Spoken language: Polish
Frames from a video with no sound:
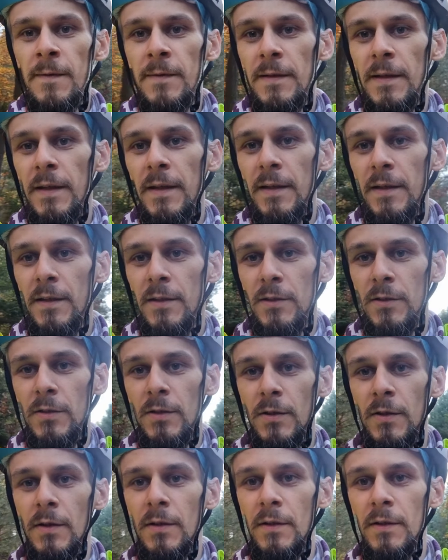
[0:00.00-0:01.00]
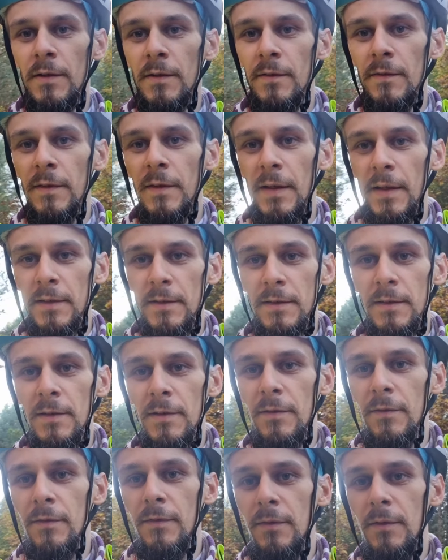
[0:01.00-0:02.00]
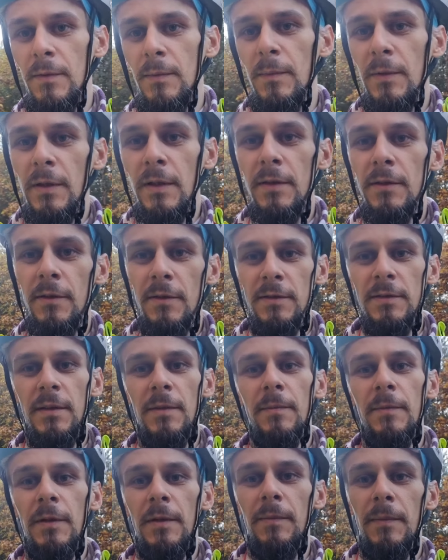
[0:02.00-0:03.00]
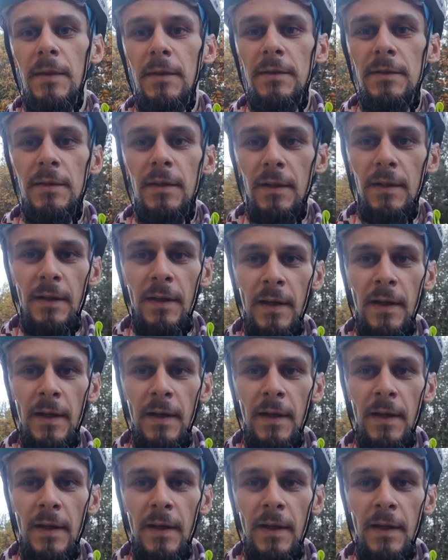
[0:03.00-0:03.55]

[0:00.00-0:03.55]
na jakieś wyjazdy w mniej dostępne miejsca.